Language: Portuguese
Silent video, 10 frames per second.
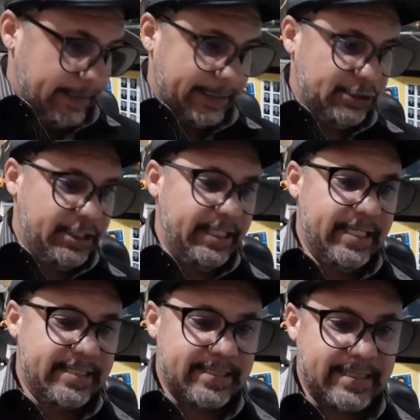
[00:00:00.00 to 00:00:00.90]
adquiri
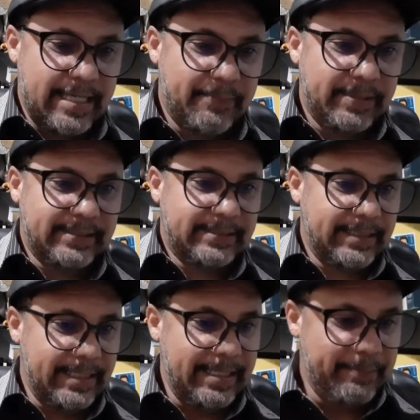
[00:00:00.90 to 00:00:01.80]
essas capas
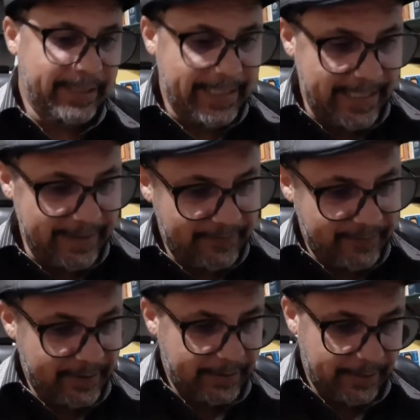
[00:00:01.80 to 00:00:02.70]
em PDF
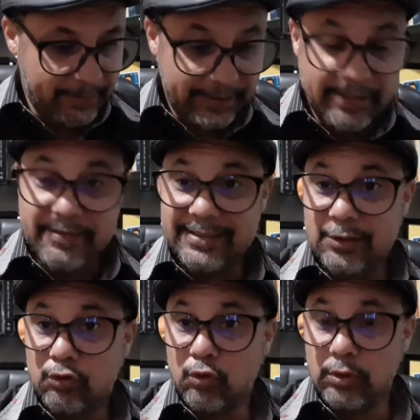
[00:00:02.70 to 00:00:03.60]
e mandei fazer
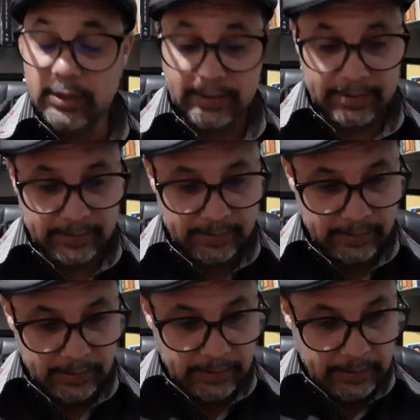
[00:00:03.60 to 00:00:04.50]
todas
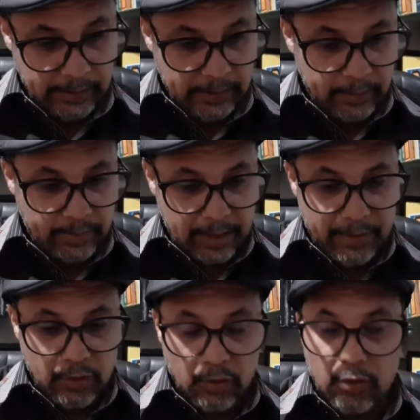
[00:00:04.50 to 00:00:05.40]
para
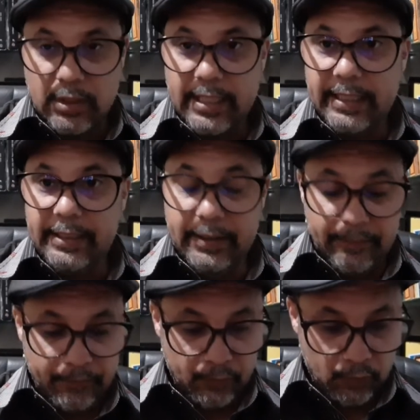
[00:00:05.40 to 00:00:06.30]
mim colocar aí
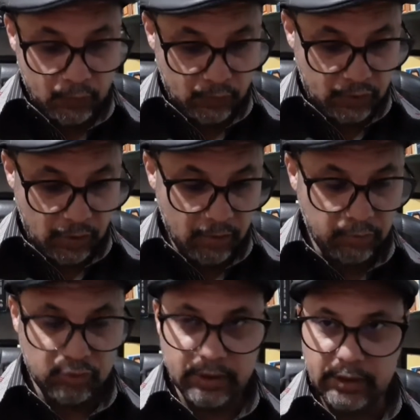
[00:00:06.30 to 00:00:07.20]
nos
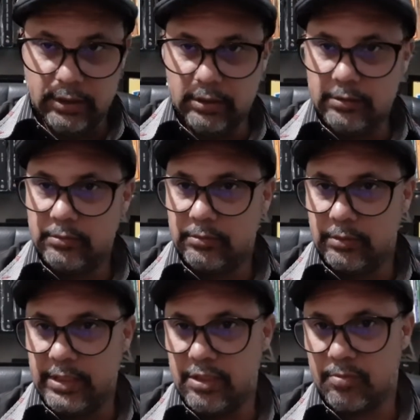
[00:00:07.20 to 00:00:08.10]
álbuns aí
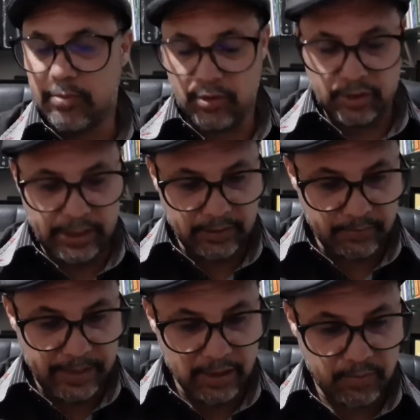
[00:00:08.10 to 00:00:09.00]
nesses projetos,
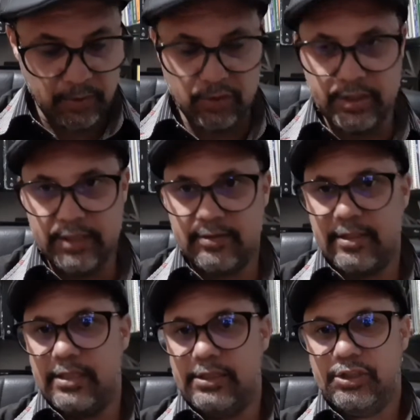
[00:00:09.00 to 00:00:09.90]
belos projetos
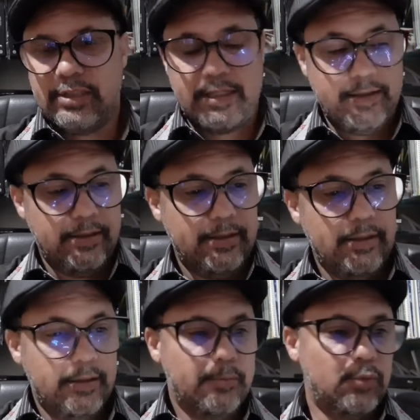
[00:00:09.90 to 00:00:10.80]
que a gente está
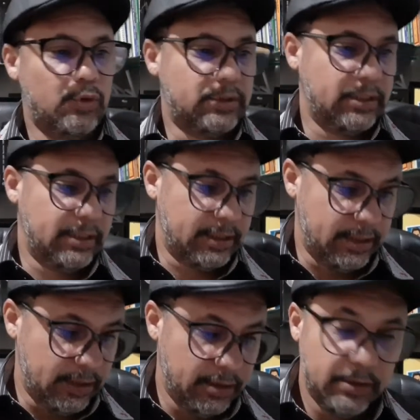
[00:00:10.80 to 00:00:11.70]
montando
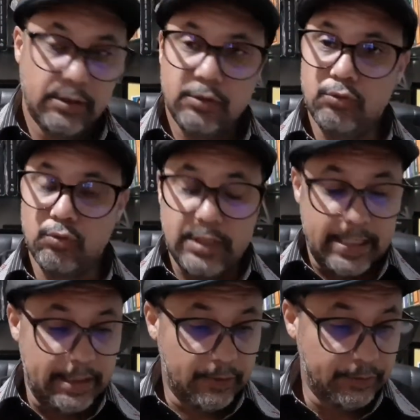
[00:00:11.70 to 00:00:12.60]
aqui no
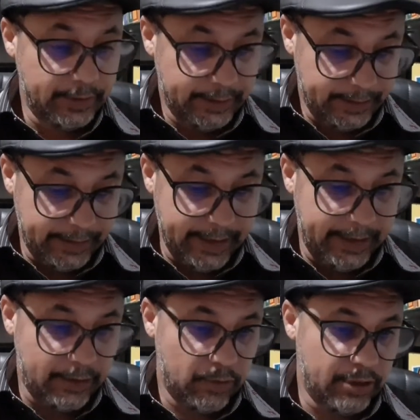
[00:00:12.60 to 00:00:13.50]
canal
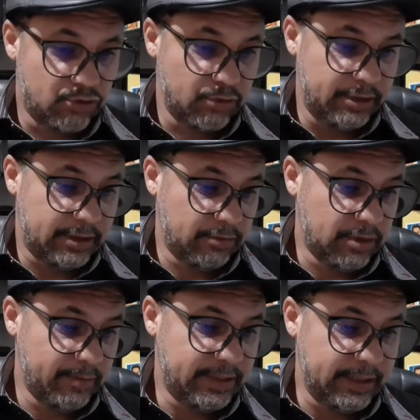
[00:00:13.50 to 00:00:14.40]
Neri Coleções. Então
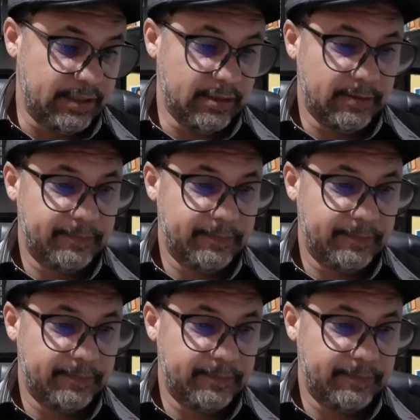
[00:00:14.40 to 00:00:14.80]
estamos aqui, ó.